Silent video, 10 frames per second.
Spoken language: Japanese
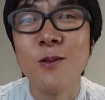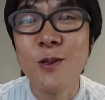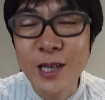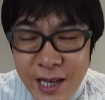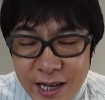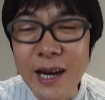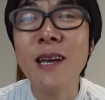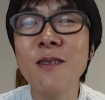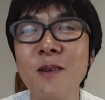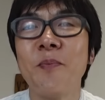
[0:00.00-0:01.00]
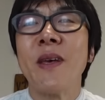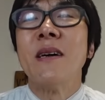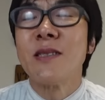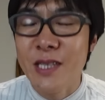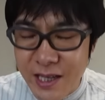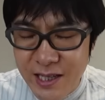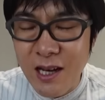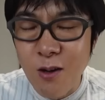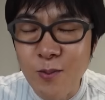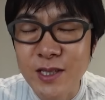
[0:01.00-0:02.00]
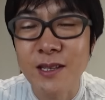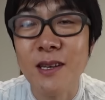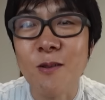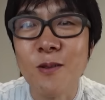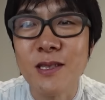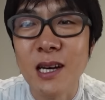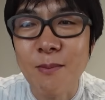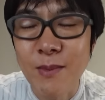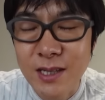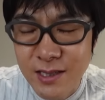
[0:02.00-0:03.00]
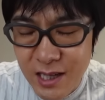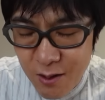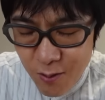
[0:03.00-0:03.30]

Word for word: 受け合いの素敵なお店でございました。